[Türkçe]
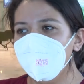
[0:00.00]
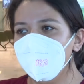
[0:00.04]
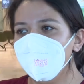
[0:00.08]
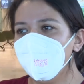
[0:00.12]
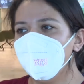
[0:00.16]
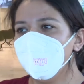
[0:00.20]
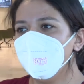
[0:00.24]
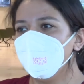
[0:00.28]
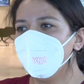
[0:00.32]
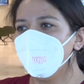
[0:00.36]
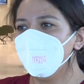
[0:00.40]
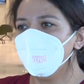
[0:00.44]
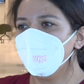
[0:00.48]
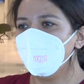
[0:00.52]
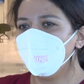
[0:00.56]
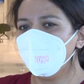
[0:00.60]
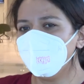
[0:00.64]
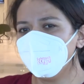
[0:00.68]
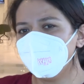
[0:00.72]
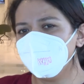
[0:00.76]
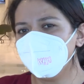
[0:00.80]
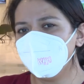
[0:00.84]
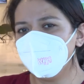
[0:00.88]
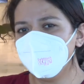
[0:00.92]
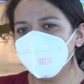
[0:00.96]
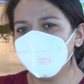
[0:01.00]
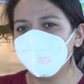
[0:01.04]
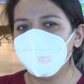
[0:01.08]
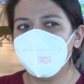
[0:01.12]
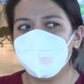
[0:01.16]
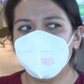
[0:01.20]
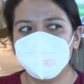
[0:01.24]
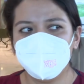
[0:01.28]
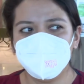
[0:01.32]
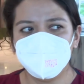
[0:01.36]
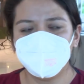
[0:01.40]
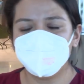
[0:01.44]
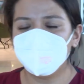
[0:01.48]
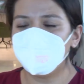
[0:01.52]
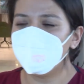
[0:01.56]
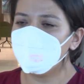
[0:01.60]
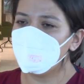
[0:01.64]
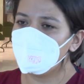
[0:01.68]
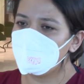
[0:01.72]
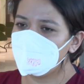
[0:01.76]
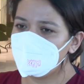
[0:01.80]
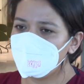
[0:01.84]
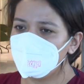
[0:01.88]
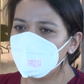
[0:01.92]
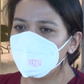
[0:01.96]
E, hastamız geldiği zaman
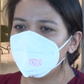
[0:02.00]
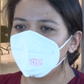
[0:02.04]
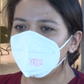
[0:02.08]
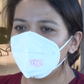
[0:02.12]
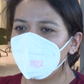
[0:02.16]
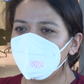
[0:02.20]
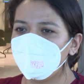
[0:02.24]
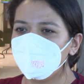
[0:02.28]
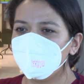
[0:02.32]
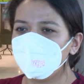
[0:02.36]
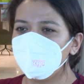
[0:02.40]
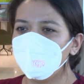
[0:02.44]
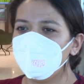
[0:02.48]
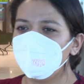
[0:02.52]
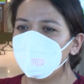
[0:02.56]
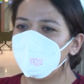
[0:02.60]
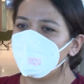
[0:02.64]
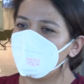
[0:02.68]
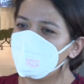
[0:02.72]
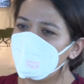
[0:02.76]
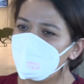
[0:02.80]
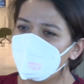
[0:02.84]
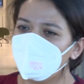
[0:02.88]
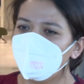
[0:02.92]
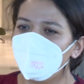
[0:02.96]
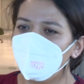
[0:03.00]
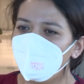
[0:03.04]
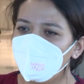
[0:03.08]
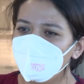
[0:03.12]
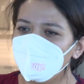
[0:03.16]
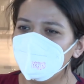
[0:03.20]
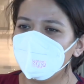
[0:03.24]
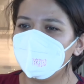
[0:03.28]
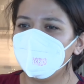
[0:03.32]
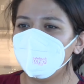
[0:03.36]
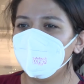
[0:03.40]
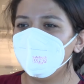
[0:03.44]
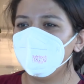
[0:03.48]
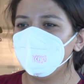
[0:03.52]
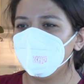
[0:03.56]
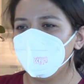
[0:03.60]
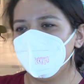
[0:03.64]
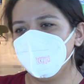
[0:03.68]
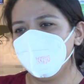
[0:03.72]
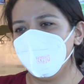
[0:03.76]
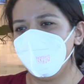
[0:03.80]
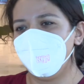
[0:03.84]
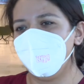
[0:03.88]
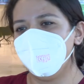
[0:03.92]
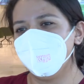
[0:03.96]
hastamızı karşılayıp yatağına aldıktan
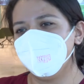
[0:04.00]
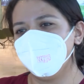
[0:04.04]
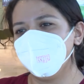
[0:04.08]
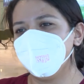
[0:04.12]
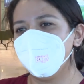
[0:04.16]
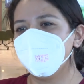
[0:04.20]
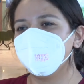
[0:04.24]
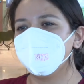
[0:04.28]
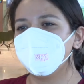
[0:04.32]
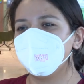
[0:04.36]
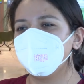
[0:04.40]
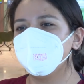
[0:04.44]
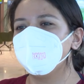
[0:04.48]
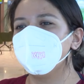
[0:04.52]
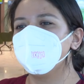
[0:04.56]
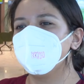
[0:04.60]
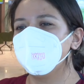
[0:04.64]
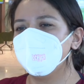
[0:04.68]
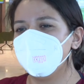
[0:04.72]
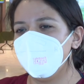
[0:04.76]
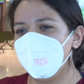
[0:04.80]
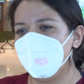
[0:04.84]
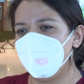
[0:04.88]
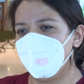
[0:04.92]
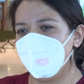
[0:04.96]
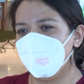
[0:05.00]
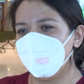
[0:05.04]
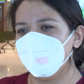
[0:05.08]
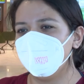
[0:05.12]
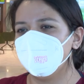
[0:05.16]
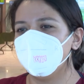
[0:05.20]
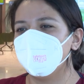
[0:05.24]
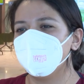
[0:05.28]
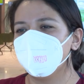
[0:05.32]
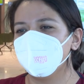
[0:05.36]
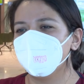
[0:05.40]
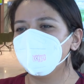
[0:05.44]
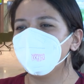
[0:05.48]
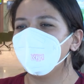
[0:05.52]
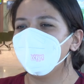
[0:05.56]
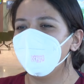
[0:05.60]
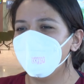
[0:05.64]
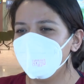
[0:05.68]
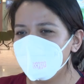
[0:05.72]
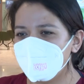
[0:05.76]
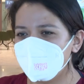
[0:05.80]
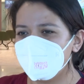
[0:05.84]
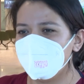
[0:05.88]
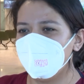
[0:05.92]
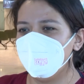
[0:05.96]
sonra artık hastamız bize emanet. Biz onun
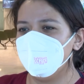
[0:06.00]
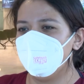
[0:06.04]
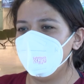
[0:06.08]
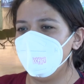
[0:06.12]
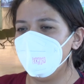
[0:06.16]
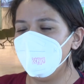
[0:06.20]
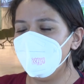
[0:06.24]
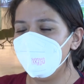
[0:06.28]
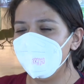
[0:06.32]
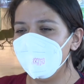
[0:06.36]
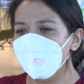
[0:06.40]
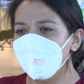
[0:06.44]
ailesi gibi.